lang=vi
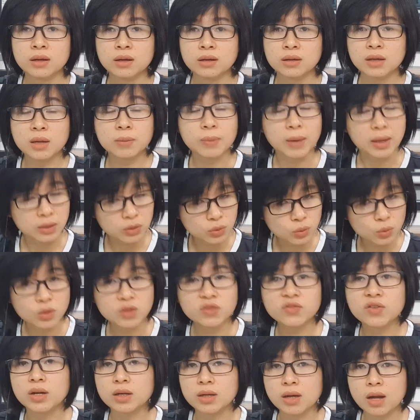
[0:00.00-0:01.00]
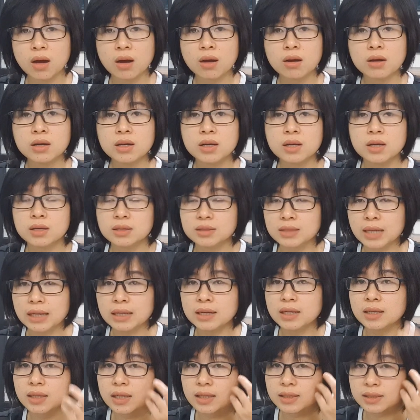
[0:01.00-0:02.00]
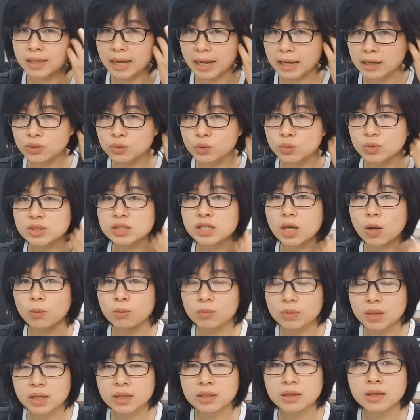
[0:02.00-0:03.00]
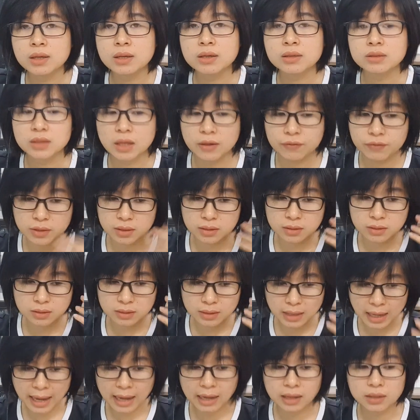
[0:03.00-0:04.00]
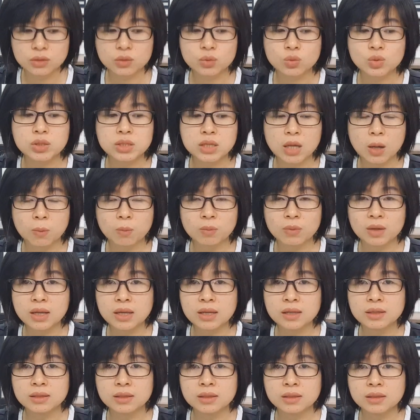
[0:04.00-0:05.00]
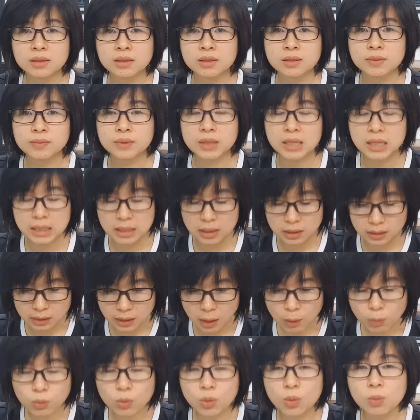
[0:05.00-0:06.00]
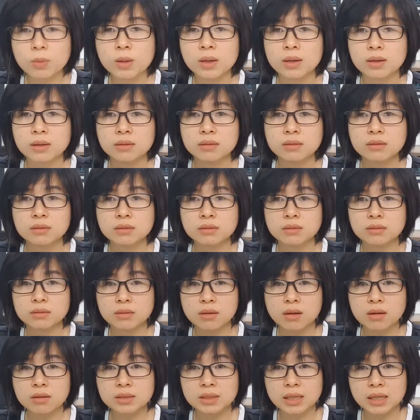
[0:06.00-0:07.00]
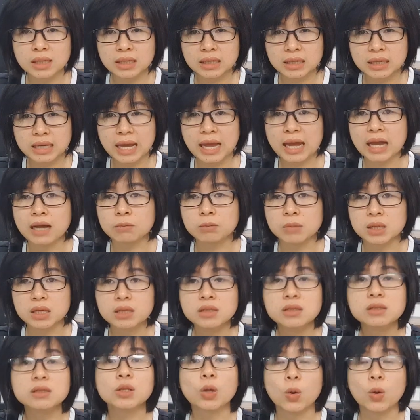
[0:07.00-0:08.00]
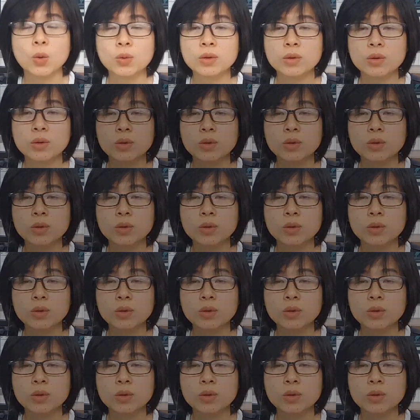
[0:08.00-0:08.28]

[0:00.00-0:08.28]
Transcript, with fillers: các bạn duỗi phần đó, tránh cái tình trạng duỗi chồng lên. Tại vì càng duỗi chồng lên thì cái tóc của mình nó sẽ càng bị hư tổn.